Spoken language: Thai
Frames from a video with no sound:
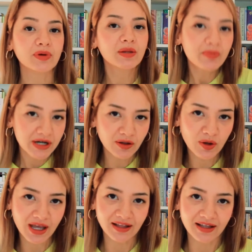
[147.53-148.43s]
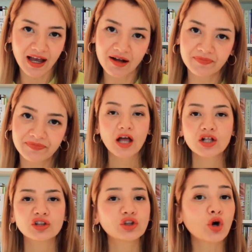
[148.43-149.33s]
เพื่อนๆด้วยกันนะคะ
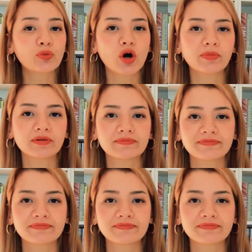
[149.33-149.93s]
no problem